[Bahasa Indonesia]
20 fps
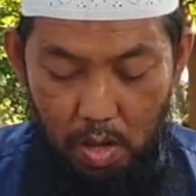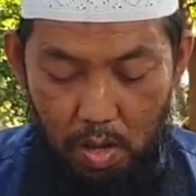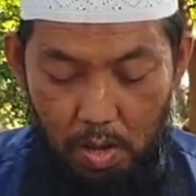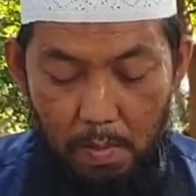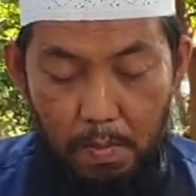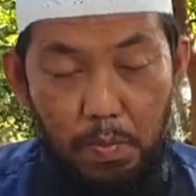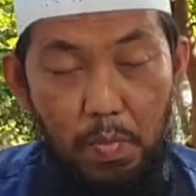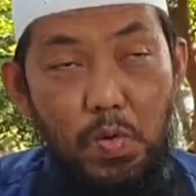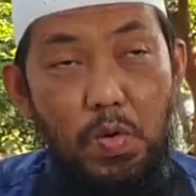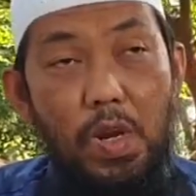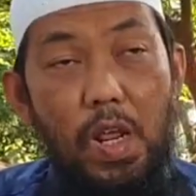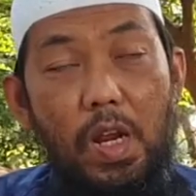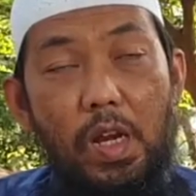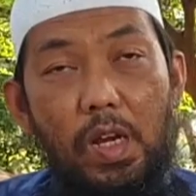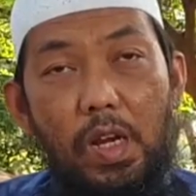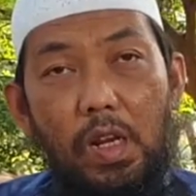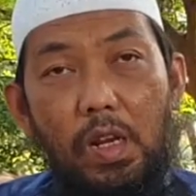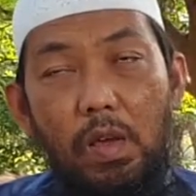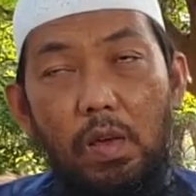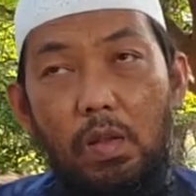
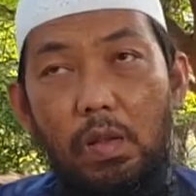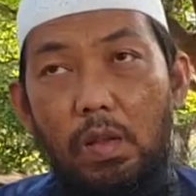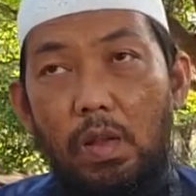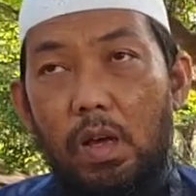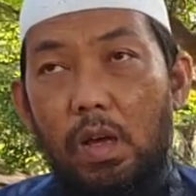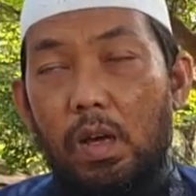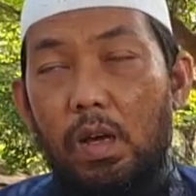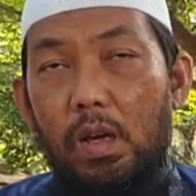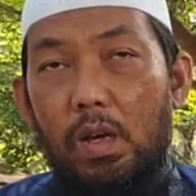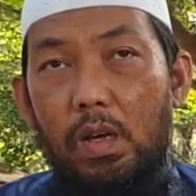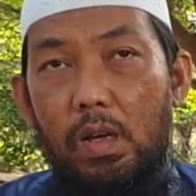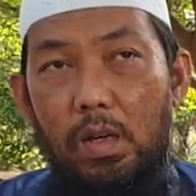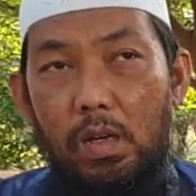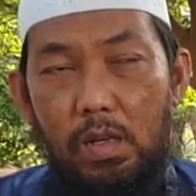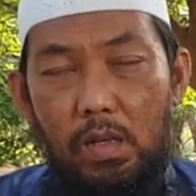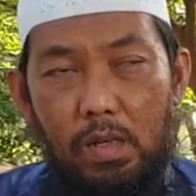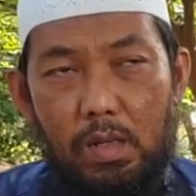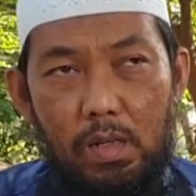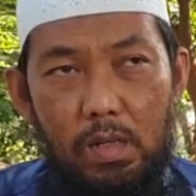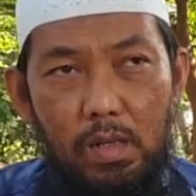ampunan dari Allah
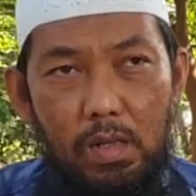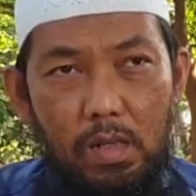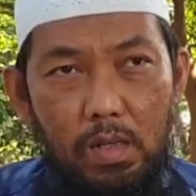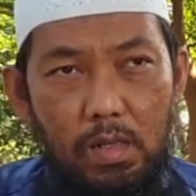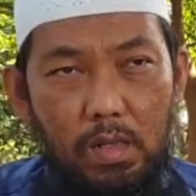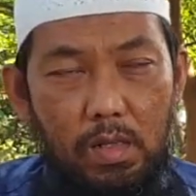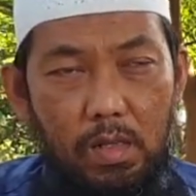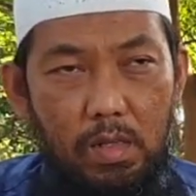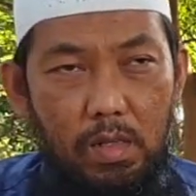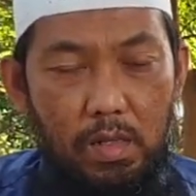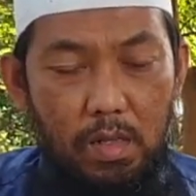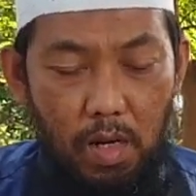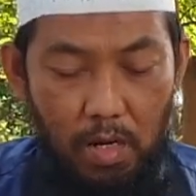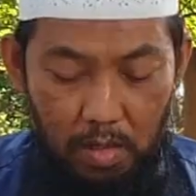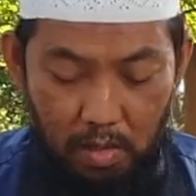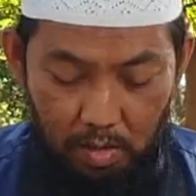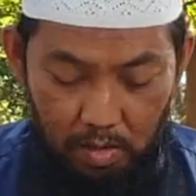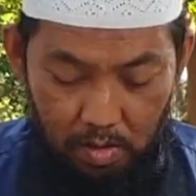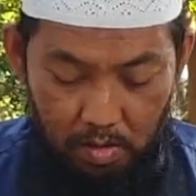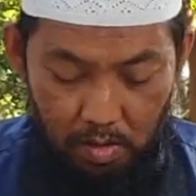
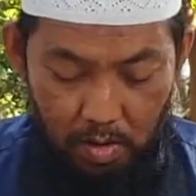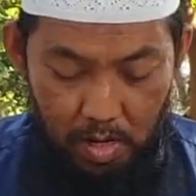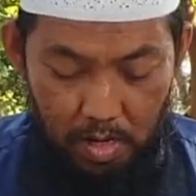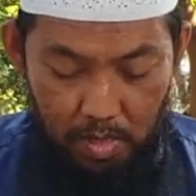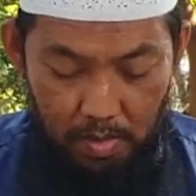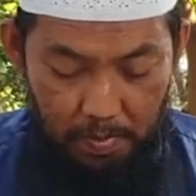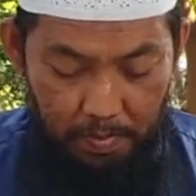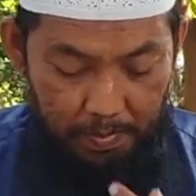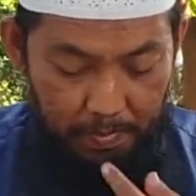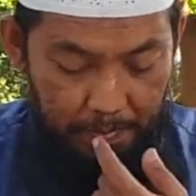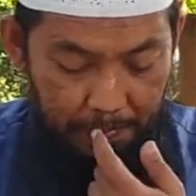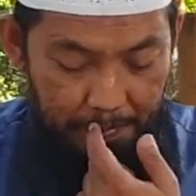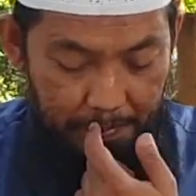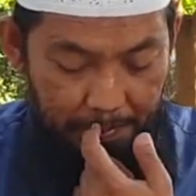dan keridoan.